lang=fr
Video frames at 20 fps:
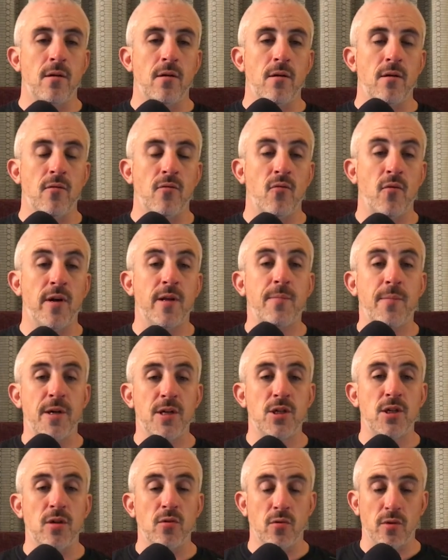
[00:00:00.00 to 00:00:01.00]
euh, vont être
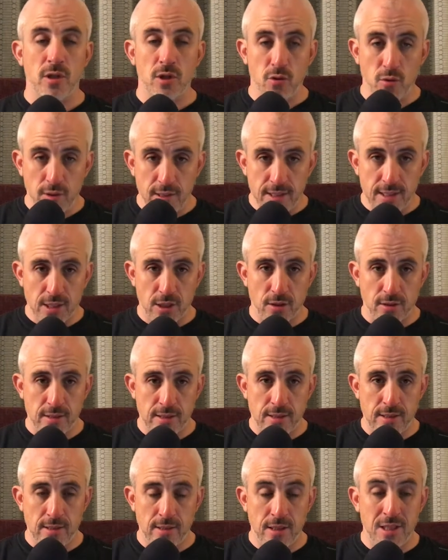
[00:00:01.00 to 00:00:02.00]
patchés, donc des jeux déjà
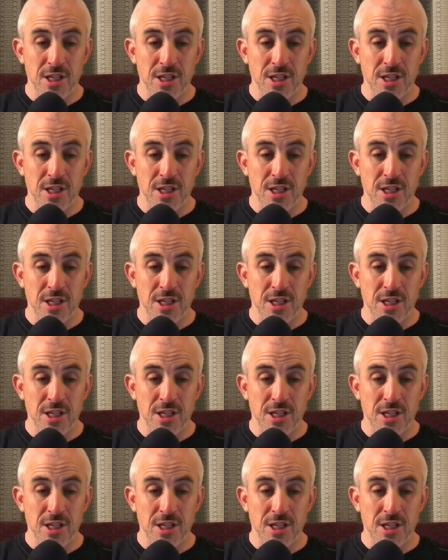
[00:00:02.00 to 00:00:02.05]
sortis,